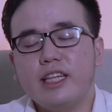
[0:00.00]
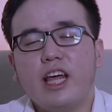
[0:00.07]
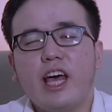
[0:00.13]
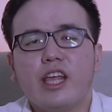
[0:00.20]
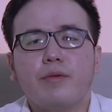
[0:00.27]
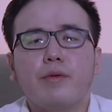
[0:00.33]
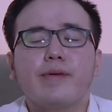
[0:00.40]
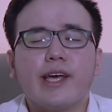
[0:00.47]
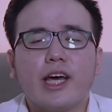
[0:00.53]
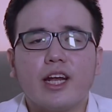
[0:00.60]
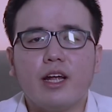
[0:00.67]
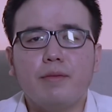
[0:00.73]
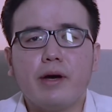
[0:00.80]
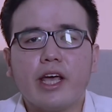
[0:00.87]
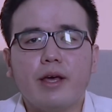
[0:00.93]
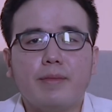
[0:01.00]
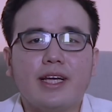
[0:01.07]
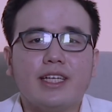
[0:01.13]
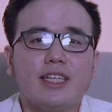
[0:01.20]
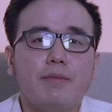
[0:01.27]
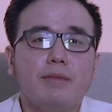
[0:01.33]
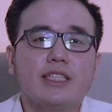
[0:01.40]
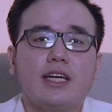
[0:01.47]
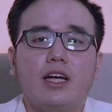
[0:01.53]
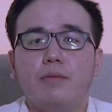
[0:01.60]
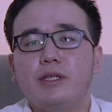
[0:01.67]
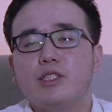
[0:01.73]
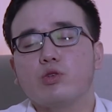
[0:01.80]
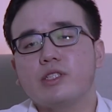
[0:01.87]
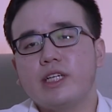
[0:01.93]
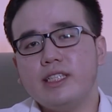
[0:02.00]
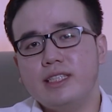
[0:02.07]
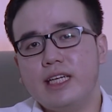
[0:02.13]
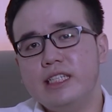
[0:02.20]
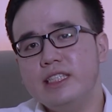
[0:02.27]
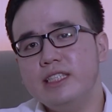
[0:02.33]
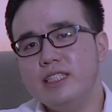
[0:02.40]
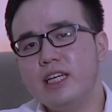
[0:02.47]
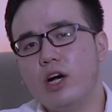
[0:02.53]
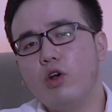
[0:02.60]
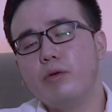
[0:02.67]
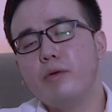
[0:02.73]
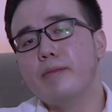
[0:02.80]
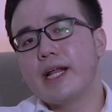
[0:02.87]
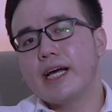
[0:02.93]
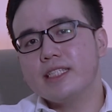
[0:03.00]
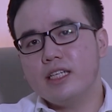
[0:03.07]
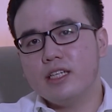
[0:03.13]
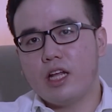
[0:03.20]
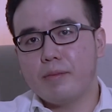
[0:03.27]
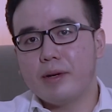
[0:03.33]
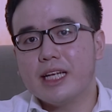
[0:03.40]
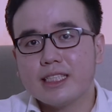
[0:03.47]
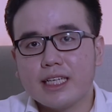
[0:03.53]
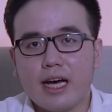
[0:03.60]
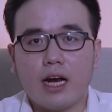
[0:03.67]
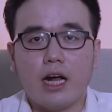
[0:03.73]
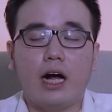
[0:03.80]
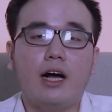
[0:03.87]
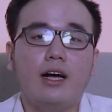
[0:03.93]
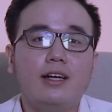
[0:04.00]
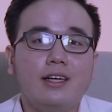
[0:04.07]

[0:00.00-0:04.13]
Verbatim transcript: saya tidak hanya memikirkan bagaimana saya bisa lebih sukses dan jauh lebih berhasil daripada sekarang,